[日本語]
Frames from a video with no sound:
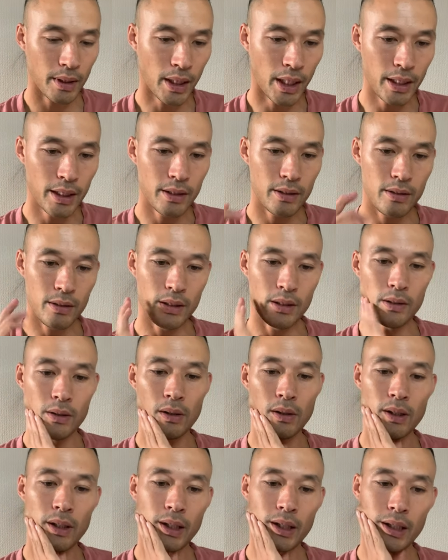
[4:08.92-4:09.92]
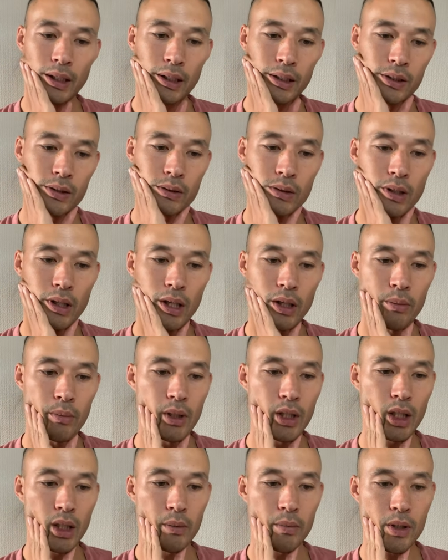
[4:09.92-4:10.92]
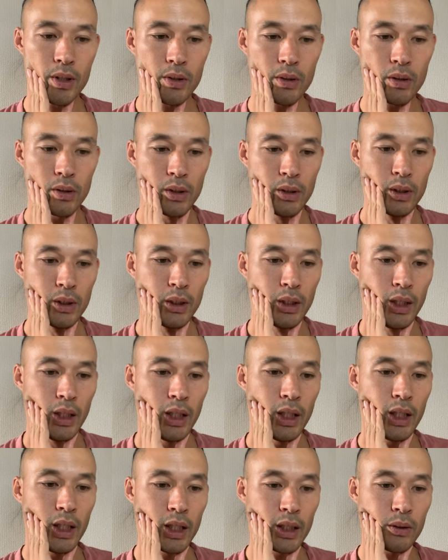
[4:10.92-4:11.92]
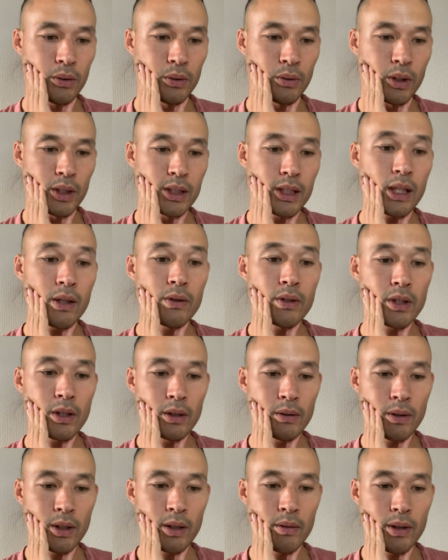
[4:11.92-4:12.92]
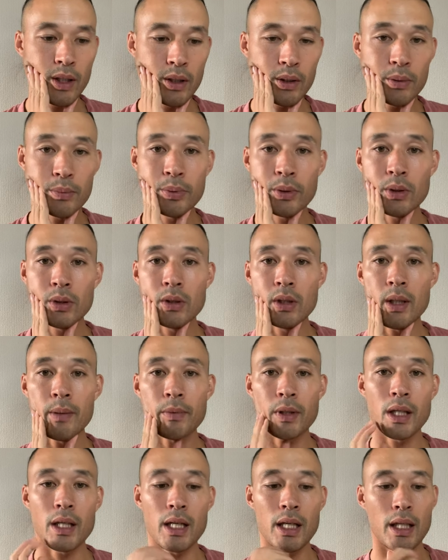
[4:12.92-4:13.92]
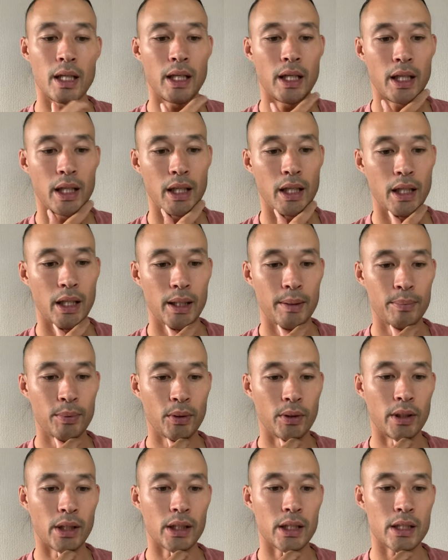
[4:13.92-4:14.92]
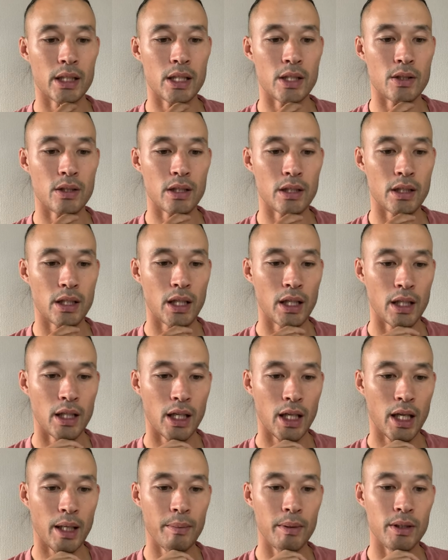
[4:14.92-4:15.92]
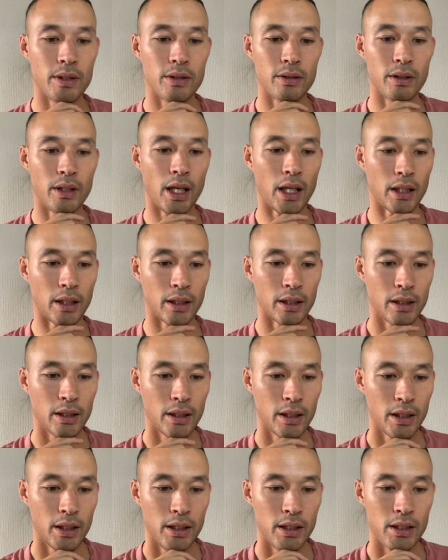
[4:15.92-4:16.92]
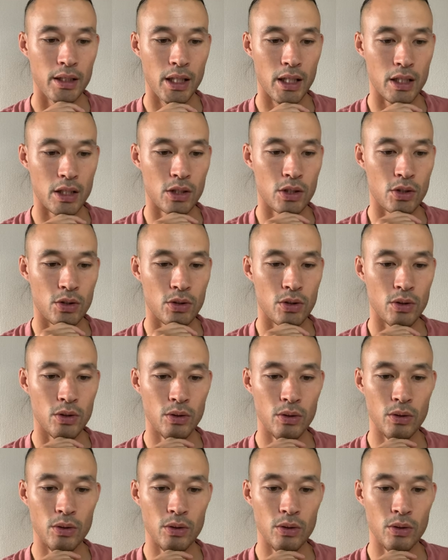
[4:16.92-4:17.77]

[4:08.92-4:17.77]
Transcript: はい、次の、えー、ちょっと例を見ていきましょう。えー、今度は00、我々のプログラムから、えー、プロになった選手ですね。赤松健選手